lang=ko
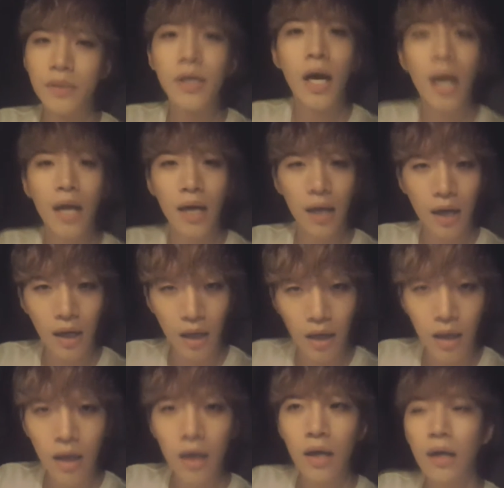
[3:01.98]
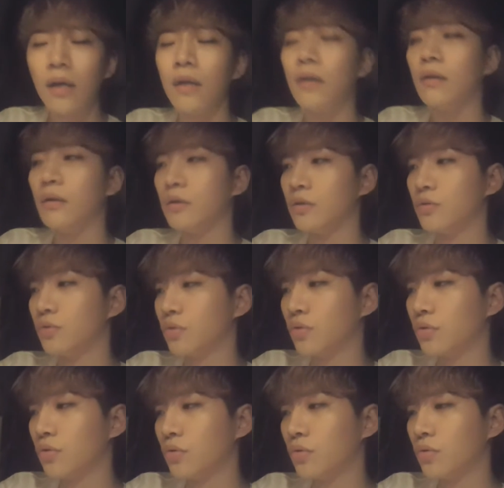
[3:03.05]
할까
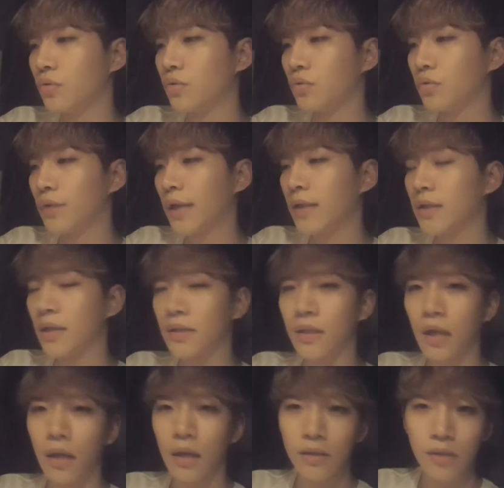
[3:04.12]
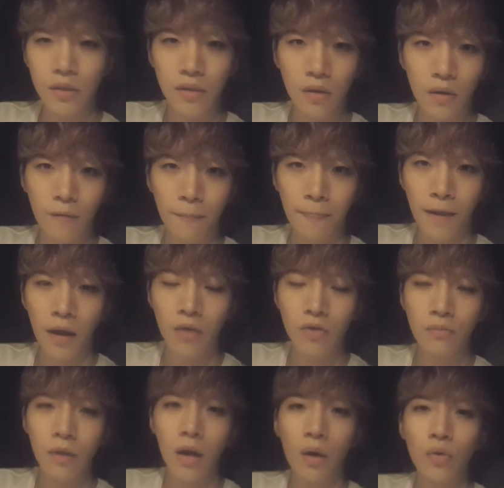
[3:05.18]
그리고 내 자신에게 있어서 내가
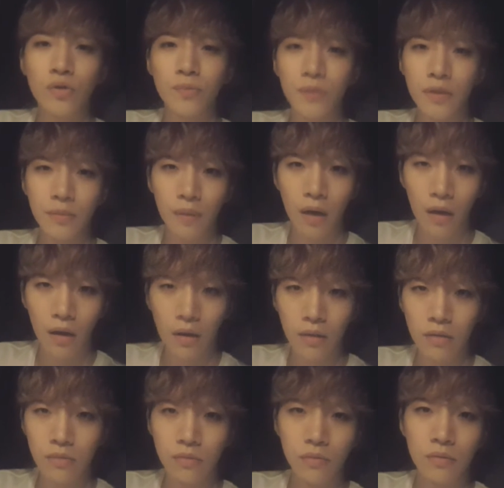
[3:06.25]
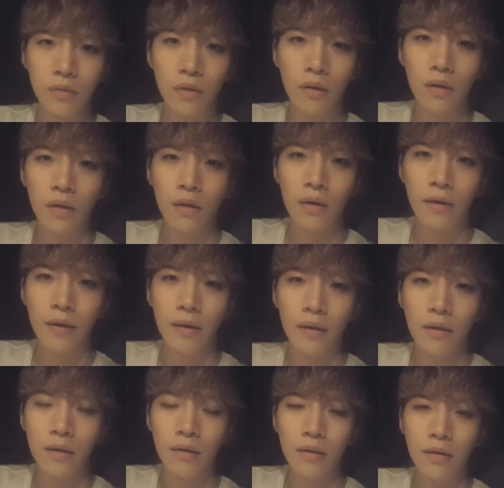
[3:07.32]
정말 하고 싶은 음악 그리고
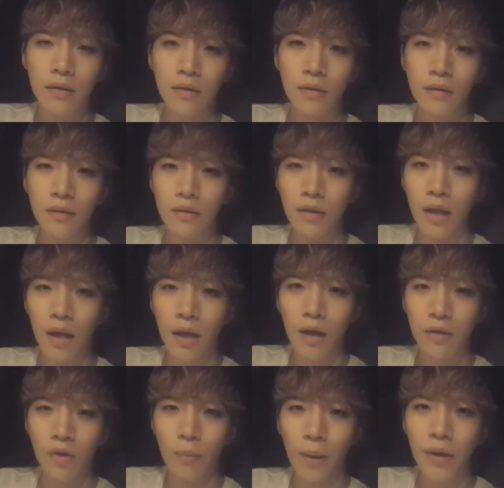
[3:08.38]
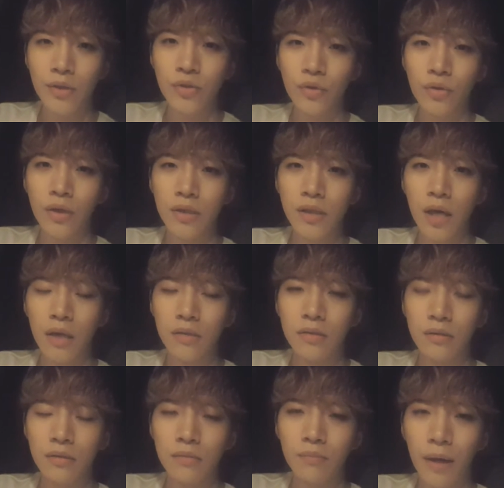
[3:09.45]
내가 더 발전되지
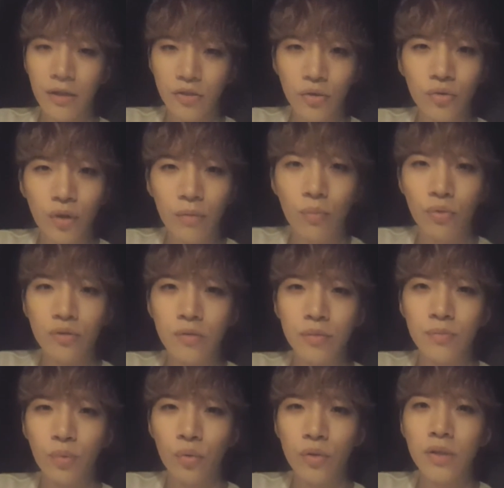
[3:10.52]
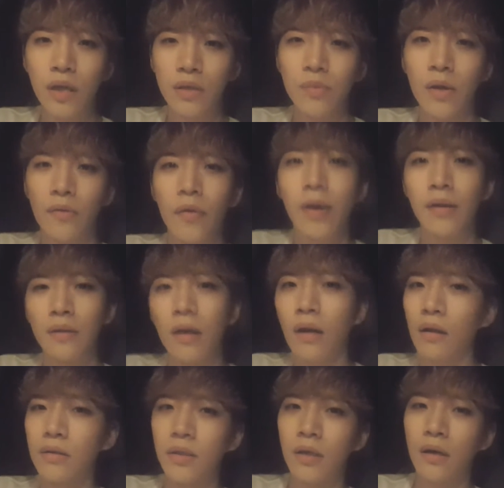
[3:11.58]
않은 발전된 모습을 보이지 않으면 안
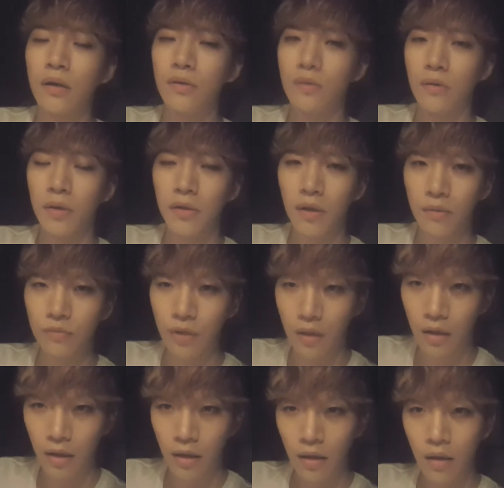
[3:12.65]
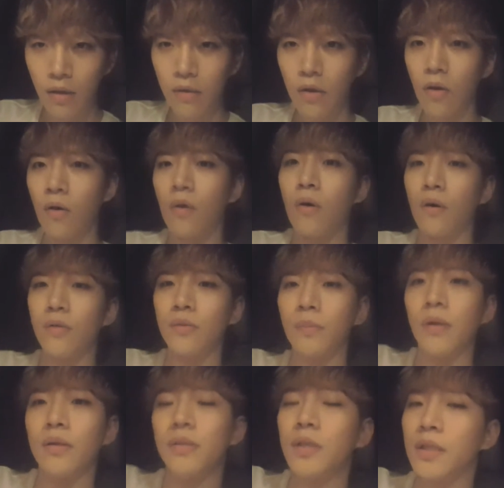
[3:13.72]
되겠다라는 생각이 들었기 때문에 어,
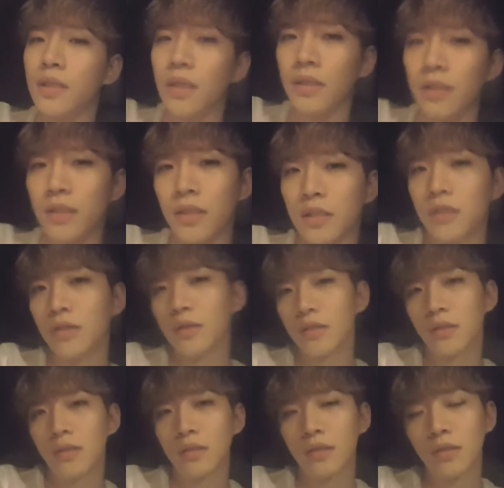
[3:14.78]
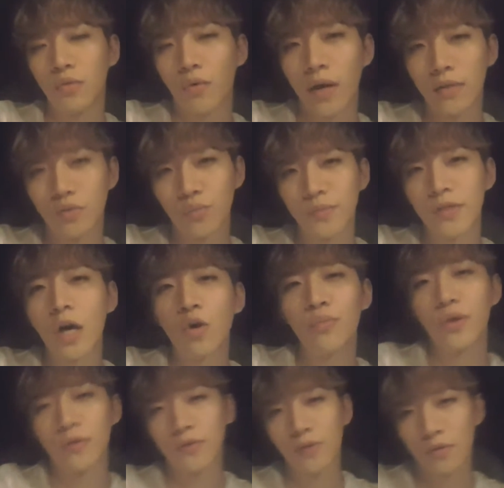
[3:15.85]
정말 제 자신과의 좀
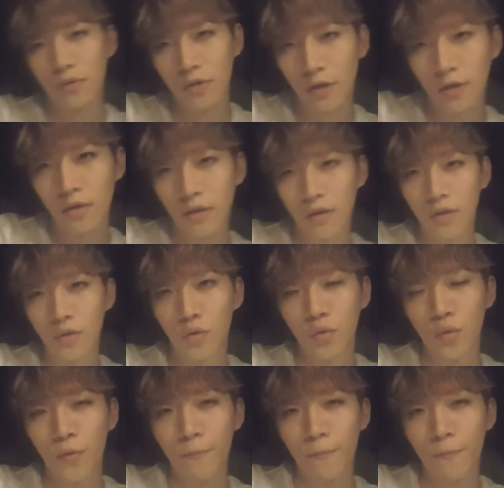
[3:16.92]
싸움이었어요. 그리고